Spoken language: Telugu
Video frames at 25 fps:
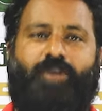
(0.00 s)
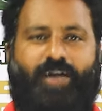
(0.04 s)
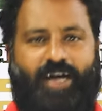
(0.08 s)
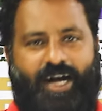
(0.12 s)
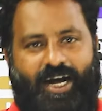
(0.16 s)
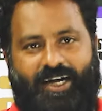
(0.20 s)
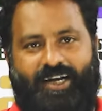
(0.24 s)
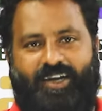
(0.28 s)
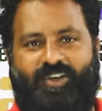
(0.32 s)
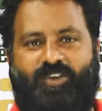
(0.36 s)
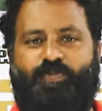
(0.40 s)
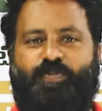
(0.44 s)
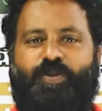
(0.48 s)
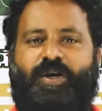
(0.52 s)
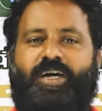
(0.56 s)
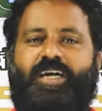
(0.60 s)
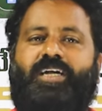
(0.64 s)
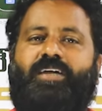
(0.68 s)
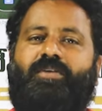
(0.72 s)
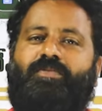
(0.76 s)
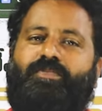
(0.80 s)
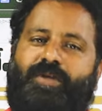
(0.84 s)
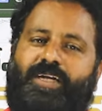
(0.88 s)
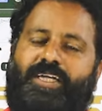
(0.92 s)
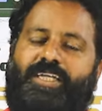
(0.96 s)
కాంగ్రెస్
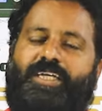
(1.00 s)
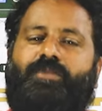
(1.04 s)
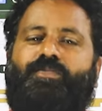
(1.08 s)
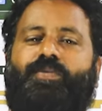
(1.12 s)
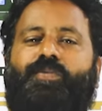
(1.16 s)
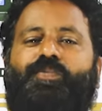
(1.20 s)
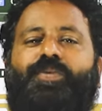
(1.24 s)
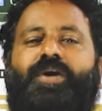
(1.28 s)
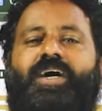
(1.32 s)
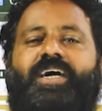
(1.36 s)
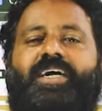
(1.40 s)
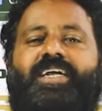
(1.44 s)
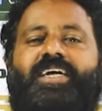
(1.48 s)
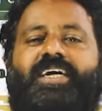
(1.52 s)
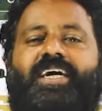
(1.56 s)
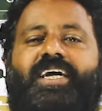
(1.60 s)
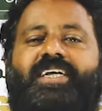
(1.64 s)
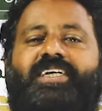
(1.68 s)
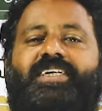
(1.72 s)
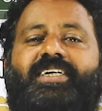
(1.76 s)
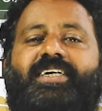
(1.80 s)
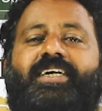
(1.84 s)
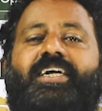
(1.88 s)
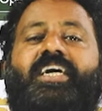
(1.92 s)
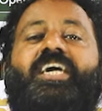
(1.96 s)
పార్టీ బీజేపీ పార్టీ
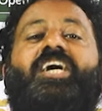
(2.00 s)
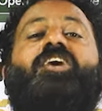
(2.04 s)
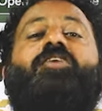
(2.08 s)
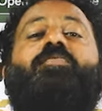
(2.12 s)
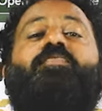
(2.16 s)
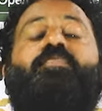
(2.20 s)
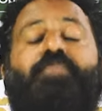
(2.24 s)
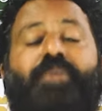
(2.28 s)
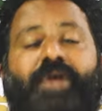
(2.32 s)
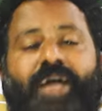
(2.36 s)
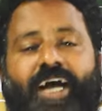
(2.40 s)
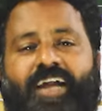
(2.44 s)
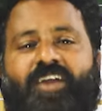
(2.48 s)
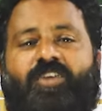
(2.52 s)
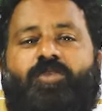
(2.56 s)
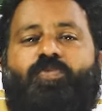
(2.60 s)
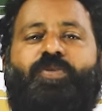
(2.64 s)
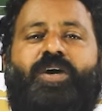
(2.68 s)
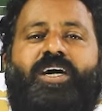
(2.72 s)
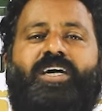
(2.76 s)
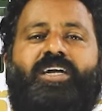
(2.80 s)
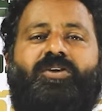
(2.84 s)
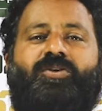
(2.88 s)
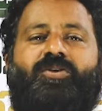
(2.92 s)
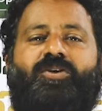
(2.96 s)
కలిసి బీఆర్ఎస్
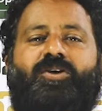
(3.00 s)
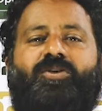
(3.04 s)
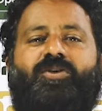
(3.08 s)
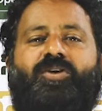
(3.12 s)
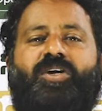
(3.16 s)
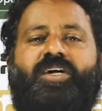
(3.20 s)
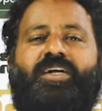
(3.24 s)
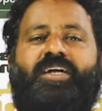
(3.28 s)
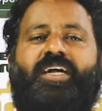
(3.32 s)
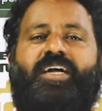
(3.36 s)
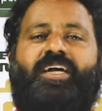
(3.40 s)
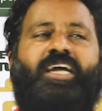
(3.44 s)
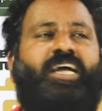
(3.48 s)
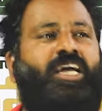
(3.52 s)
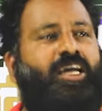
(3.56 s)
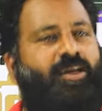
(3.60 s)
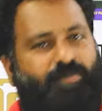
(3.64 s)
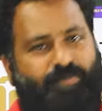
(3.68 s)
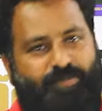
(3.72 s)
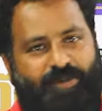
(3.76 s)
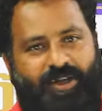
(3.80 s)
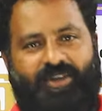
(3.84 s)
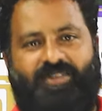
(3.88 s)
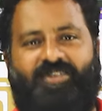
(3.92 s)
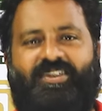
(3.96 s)
పార్టీని ఓడగొట్టినాయి
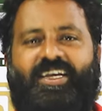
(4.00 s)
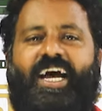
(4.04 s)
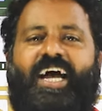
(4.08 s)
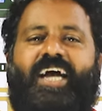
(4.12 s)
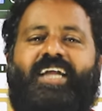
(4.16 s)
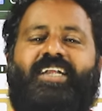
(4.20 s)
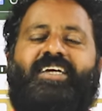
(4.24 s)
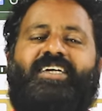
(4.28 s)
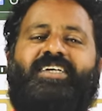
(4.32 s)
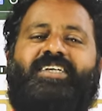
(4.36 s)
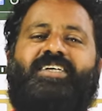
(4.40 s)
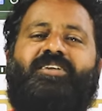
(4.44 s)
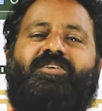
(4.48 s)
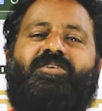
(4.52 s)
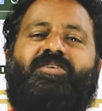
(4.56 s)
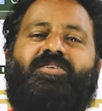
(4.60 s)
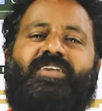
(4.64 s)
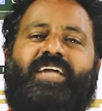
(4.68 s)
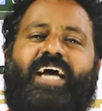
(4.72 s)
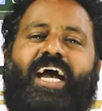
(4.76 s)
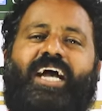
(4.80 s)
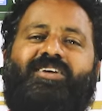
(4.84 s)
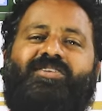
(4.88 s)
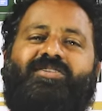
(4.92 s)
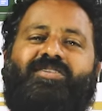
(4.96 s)
మీరు సాయం చేసినందుకు
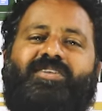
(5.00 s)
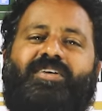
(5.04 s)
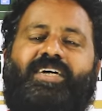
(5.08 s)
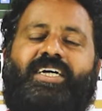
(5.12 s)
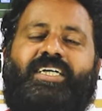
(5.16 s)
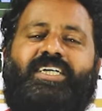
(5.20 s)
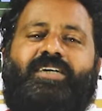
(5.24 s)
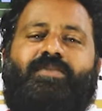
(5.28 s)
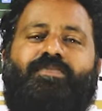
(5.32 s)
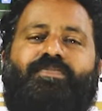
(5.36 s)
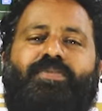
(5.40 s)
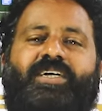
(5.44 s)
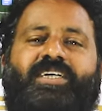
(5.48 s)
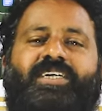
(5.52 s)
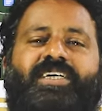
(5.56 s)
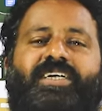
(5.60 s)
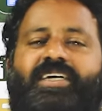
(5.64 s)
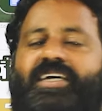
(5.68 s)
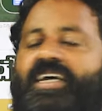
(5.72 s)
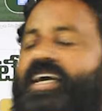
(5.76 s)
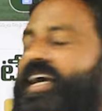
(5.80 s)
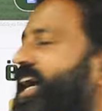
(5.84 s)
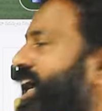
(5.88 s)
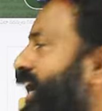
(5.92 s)
థ్యాంక్స్ అని చెప్పేసి